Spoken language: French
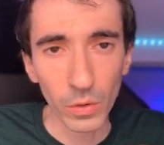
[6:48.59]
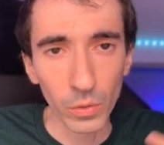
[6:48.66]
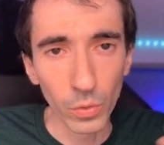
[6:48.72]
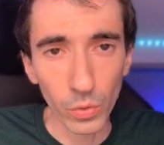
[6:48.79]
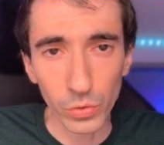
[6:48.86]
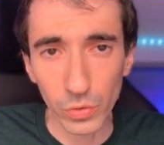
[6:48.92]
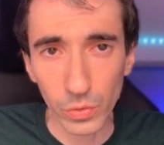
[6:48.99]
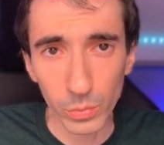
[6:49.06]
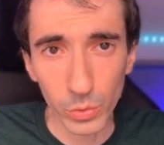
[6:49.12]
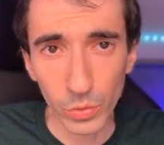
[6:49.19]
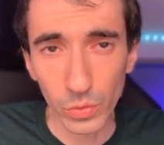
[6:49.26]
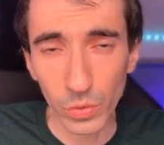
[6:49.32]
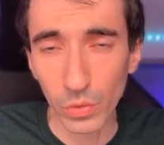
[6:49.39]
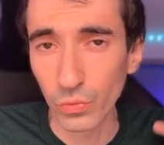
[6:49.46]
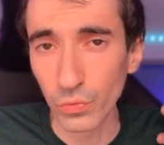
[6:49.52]
Grosso
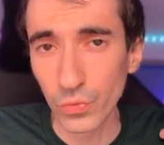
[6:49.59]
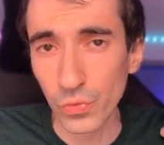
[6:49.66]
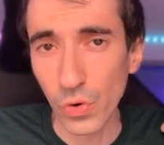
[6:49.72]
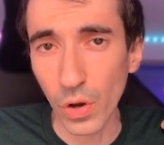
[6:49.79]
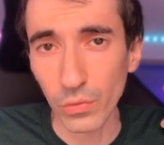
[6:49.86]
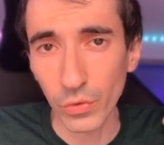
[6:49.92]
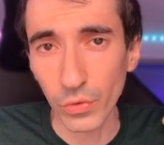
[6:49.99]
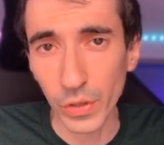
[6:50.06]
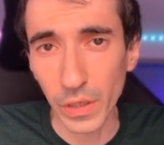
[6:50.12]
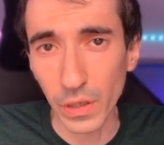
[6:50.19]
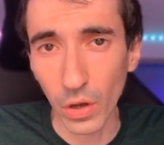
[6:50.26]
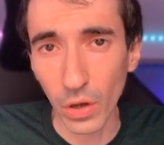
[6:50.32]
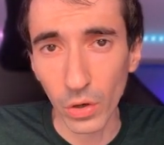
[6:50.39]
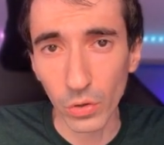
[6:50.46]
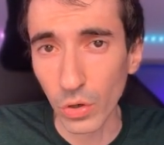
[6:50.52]
modo, vous leur
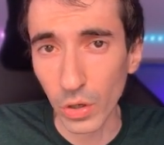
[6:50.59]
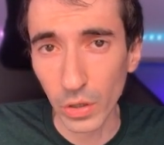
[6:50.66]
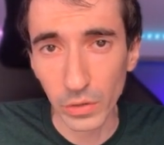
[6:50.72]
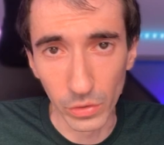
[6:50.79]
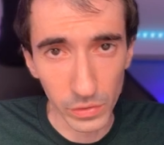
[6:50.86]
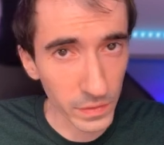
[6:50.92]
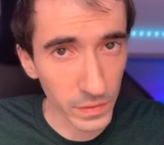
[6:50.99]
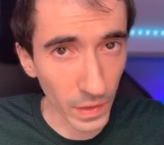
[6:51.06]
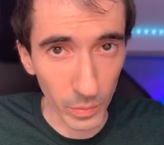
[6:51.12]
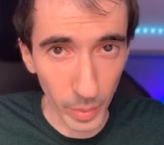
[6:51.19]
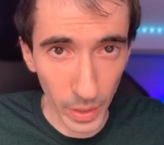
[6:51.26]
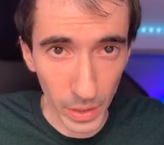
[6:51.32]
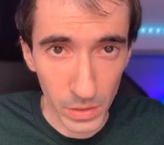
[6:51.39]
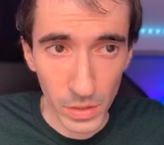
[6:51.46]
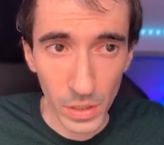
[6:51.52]
envoyez un code
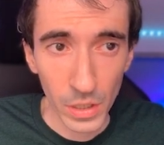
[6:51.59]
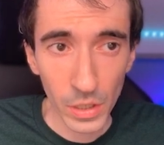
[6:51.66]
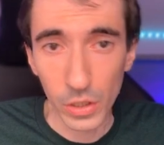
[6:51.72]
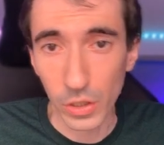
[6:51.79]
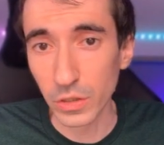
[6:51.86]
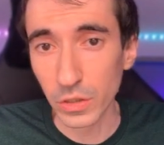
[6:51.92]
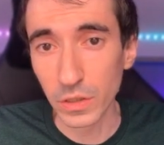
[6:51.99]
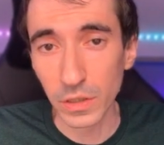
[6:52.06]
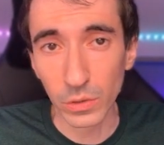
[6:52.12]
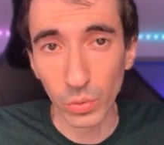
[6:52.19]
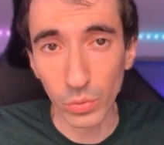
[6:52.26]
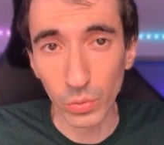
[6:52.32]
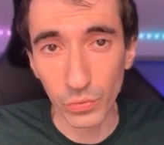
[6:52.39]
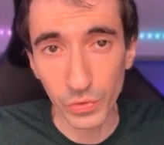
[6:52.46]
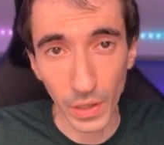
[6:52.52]
sympa. Et s'ils
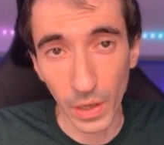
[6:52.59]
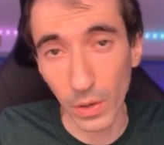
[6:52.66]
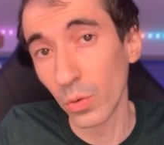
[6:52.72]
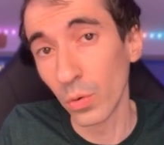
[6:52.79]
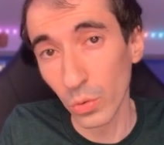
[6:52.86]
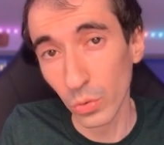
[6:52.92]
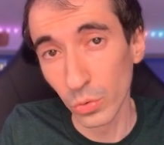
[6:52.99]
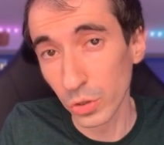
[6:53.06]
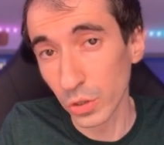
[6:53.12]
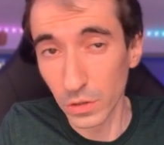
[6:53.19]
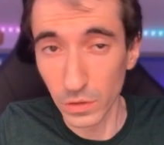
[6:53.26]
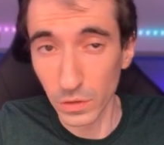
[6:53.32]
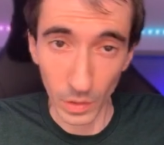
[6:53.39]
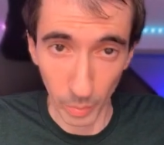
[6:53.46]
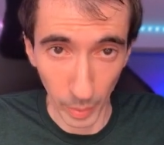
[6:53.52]
trouvent ça eux aussi
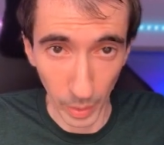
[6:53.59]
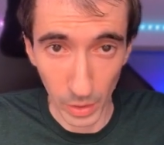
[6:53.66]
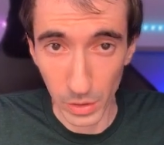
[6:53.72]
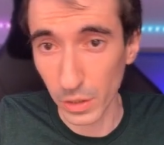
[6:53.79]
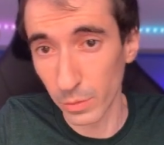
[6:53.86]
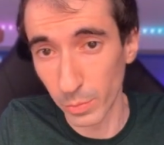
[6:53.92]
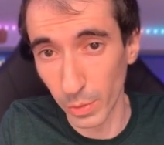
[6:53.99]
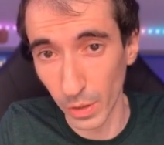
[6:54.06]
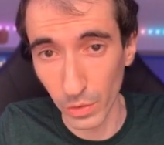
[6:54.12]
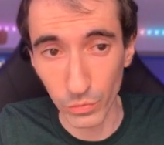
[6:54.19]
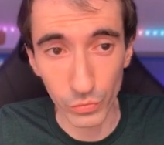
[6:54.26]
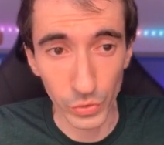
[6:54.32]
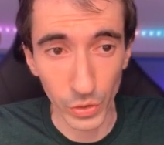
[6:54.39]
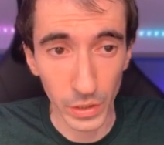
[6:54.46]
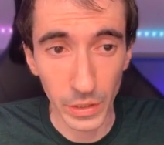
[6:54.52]
sympa, eh bien
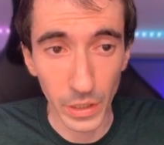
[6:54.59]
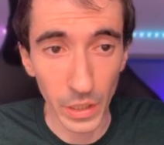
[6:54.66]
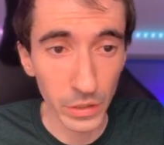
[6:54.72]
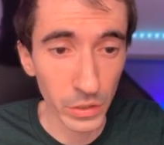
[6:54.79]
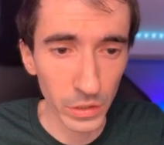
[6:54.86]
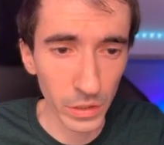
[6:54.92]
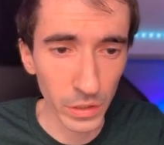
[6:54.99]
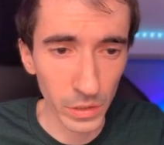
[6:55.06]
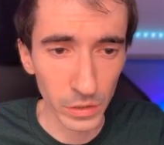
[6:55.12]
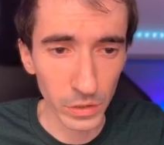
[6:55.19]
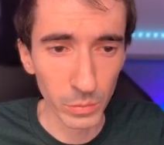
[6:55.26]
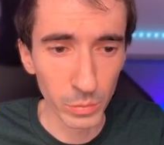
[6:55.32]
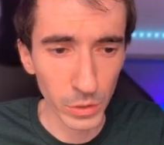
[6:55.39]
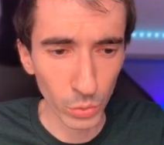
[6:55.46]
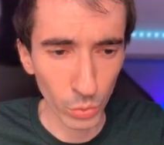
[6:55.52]
vous allez gagner des,
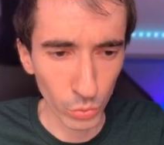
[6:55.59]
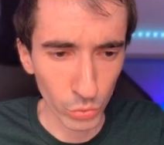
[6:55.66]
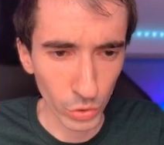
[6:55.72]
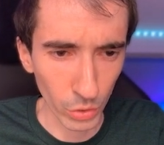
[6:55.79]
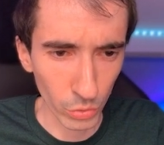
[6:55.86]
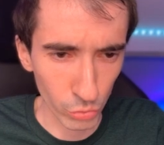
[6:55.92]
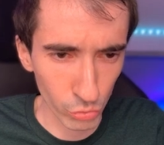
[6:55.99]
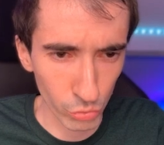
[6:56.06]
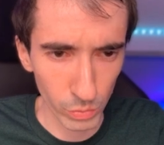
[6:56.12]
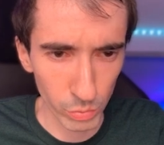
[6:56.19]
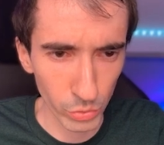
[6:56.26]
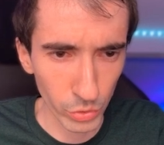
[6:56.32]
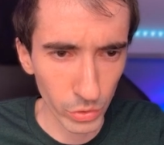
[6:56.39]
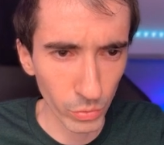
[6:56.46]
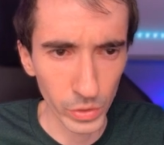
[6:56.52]
petits trucs. Alors je sais
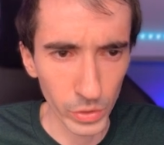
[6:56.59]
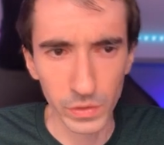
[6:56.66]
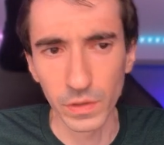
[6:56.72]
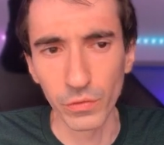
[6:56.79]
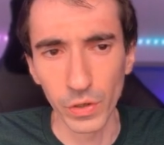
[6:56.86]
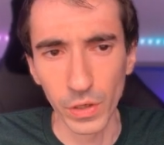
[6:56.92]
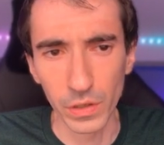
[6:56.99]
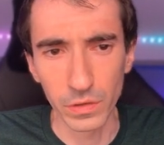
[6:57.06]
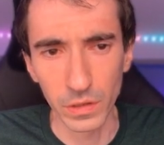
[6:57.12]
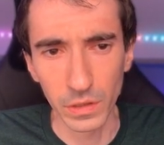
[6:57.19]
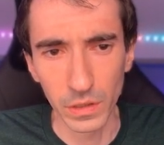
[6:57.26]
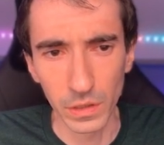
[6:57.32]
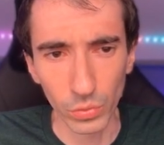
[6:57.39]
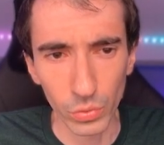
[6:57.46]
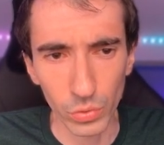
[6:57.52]
plus, ouais c'est voilà, c'est
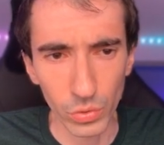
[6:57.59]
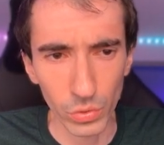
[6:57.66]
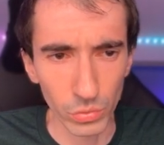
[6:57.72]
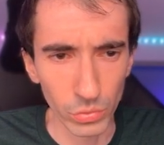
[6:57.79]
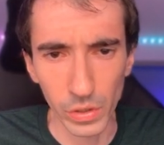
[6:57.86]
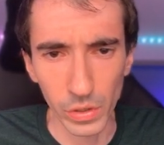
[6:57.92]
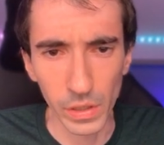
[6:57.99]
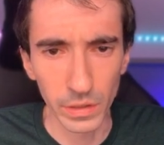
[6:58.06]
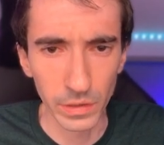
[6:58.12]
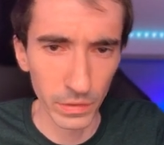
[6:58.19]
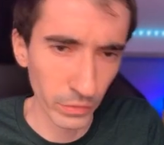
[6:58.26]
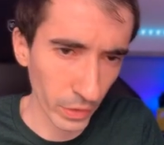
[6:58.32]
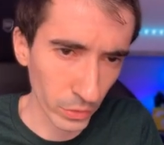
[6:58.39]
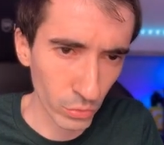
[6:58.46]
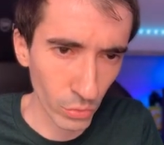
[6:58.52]
des trucs de réalité
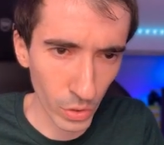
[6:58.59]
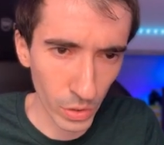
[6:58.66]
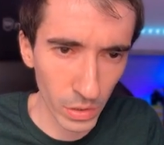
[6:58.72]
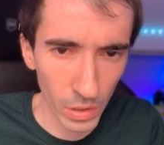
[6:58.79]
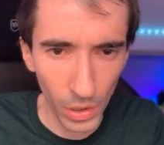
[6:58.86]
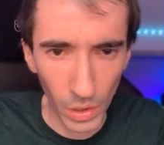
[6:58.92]
virtuelle.